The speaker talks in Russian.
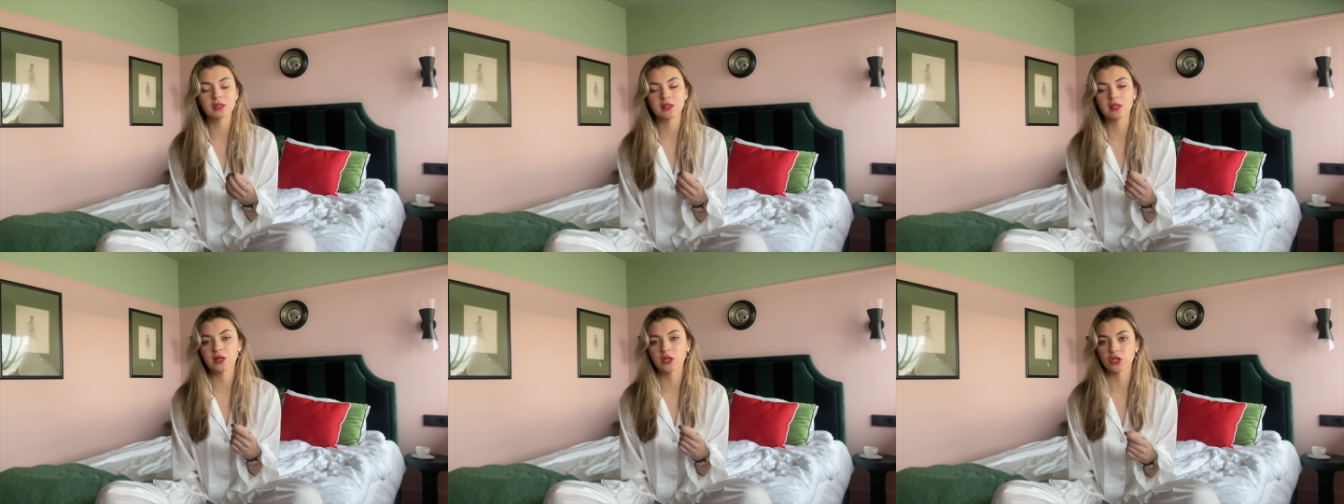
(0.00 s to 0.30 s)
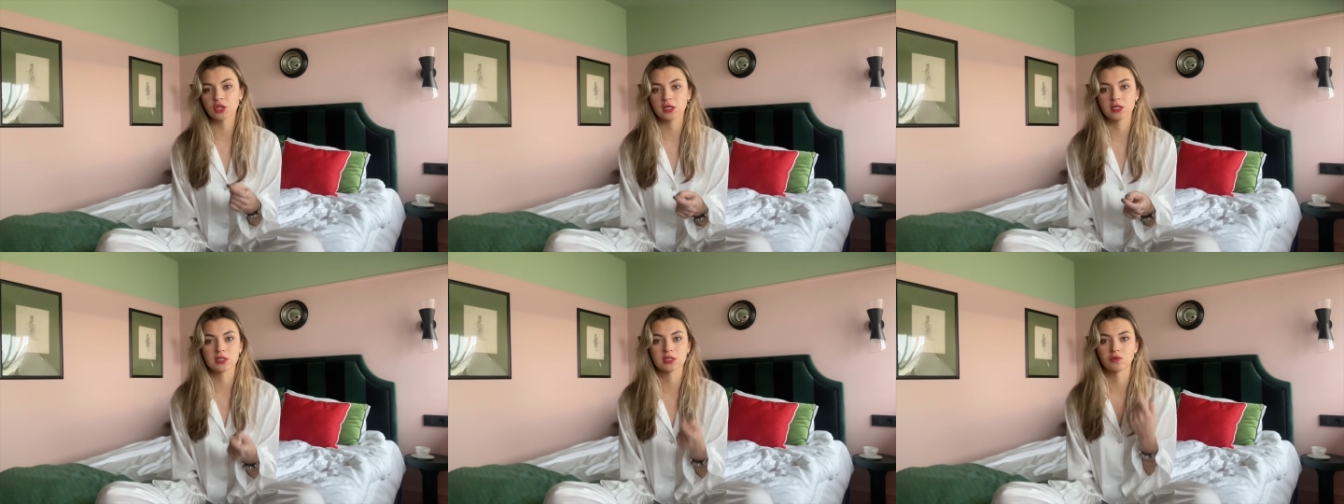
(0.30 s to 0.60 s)

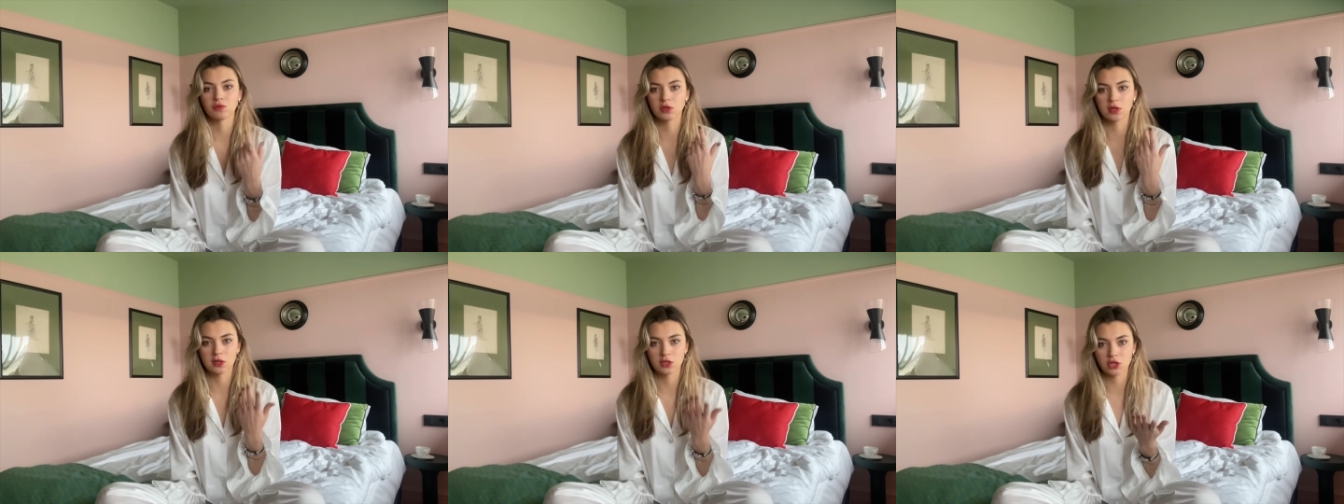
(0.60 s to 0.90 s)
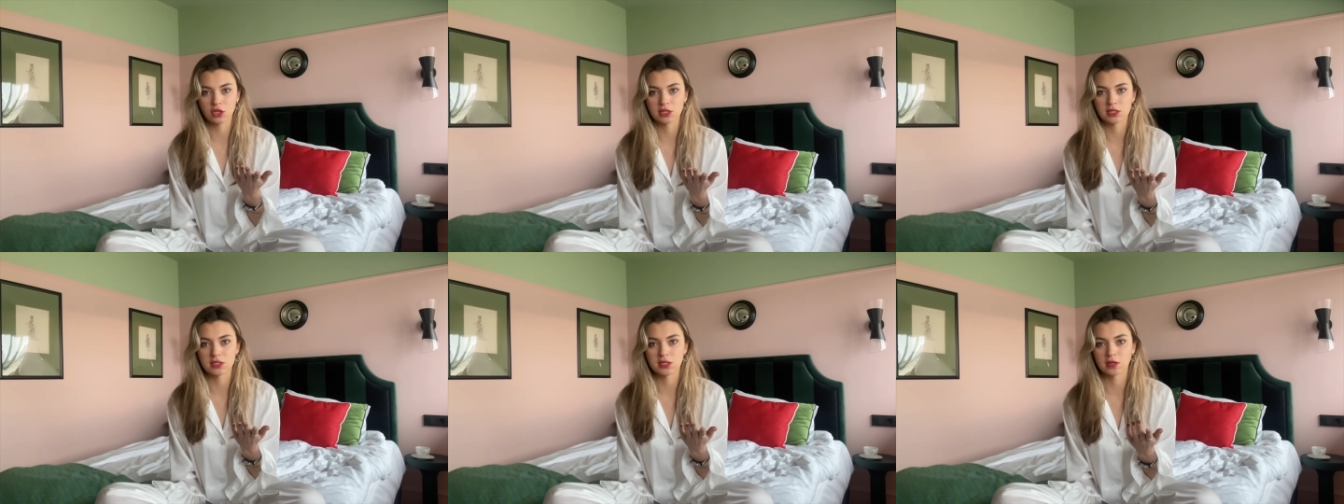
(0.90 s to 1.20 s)
даже если вот как
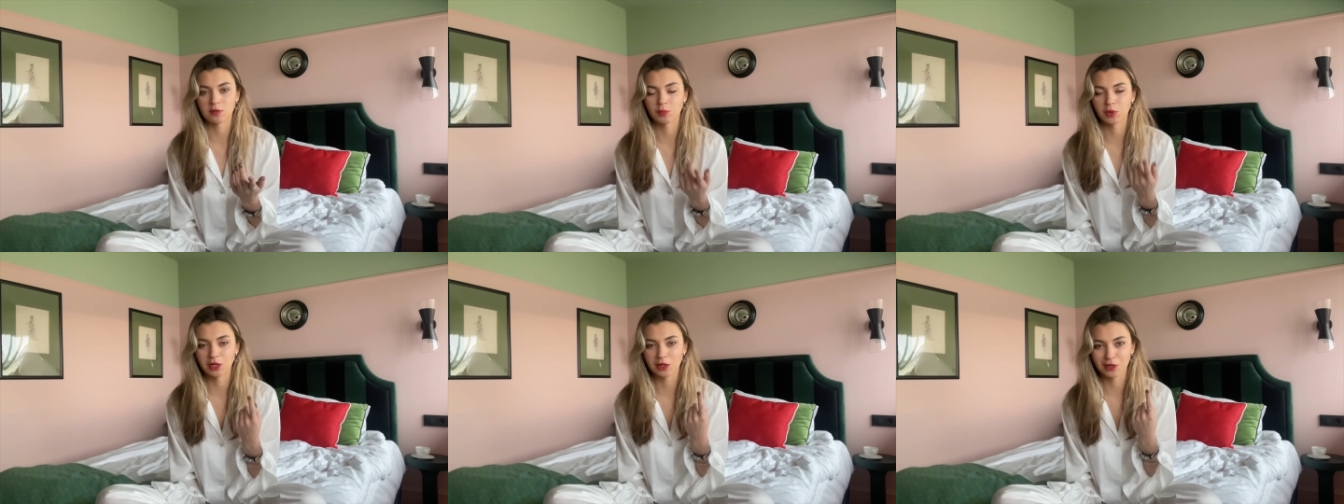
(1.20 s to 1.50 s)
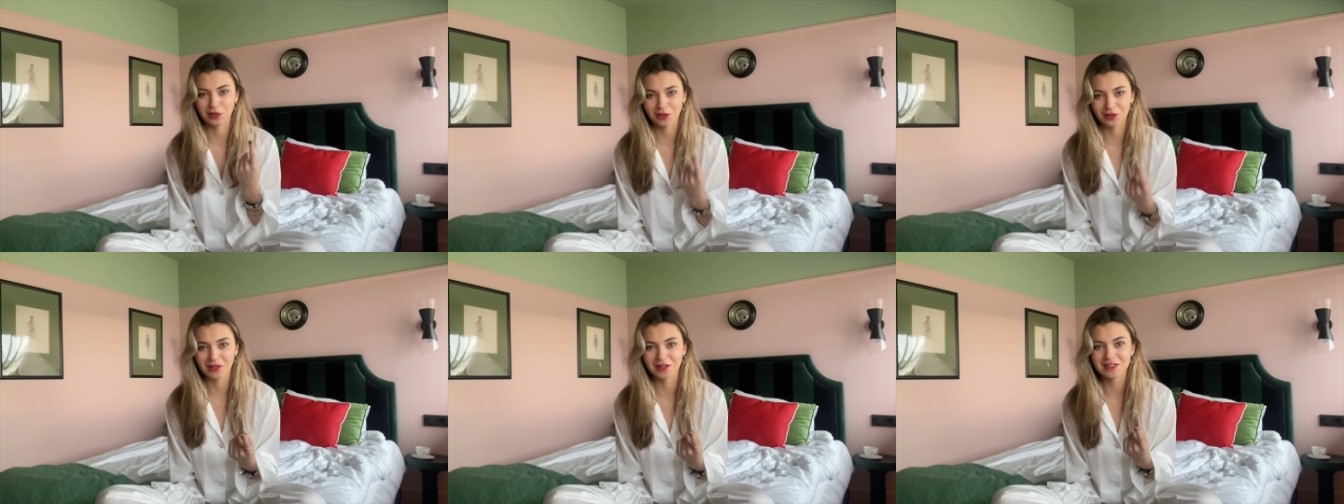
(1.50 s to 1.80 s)
сейчас я
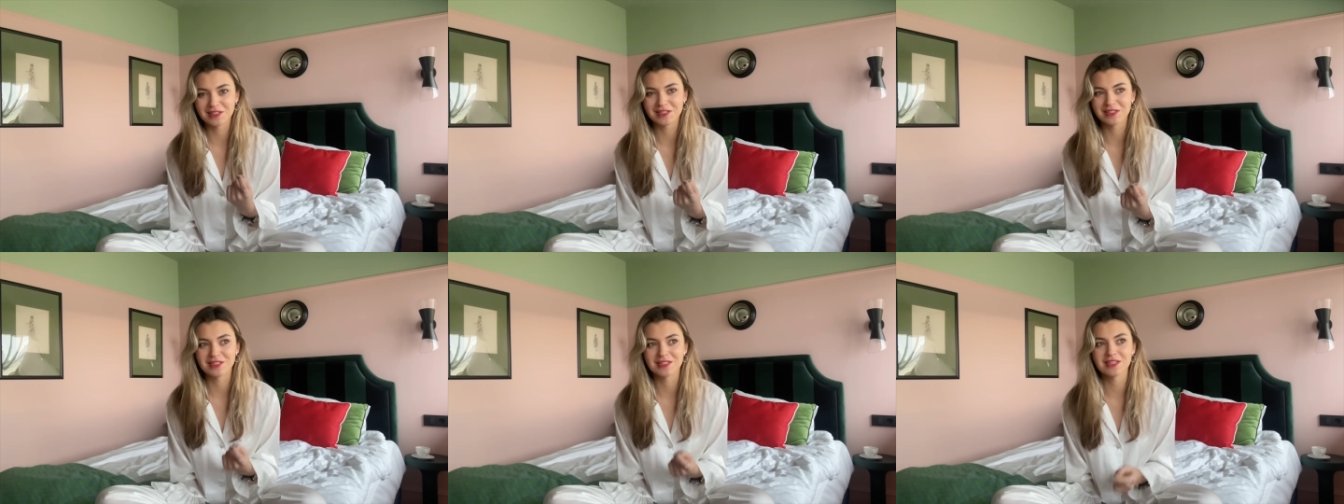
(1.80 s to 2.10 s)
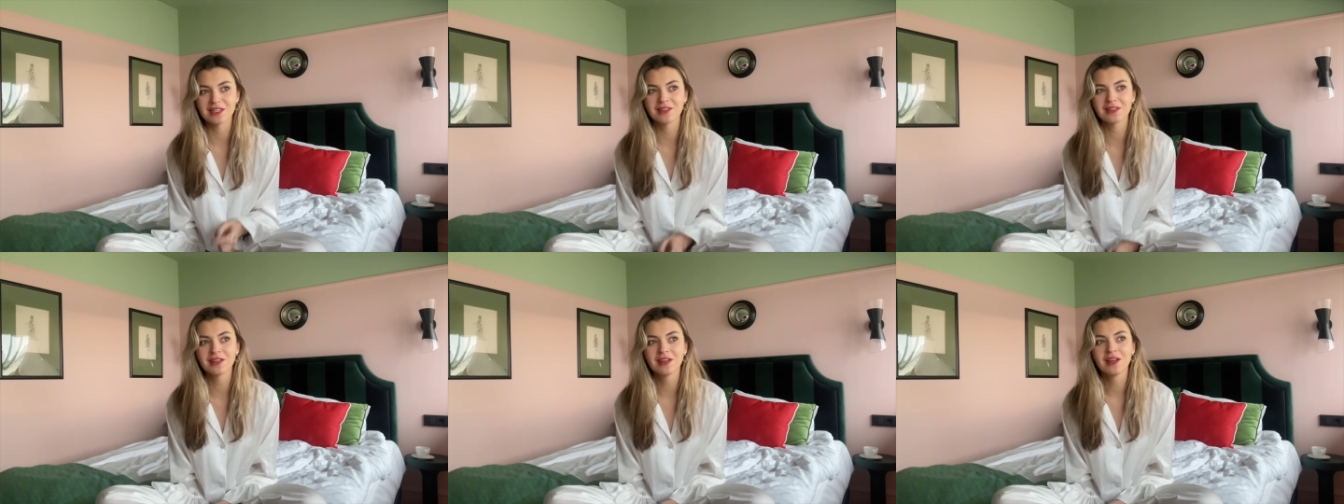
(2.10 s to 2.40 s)
приехала на один
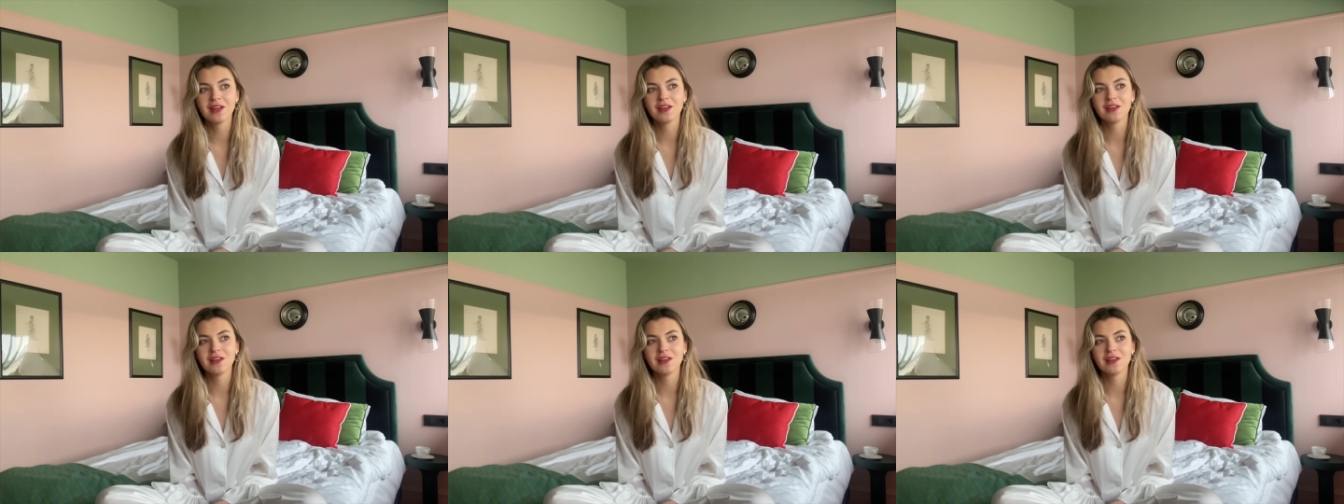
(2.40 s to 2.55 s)
день,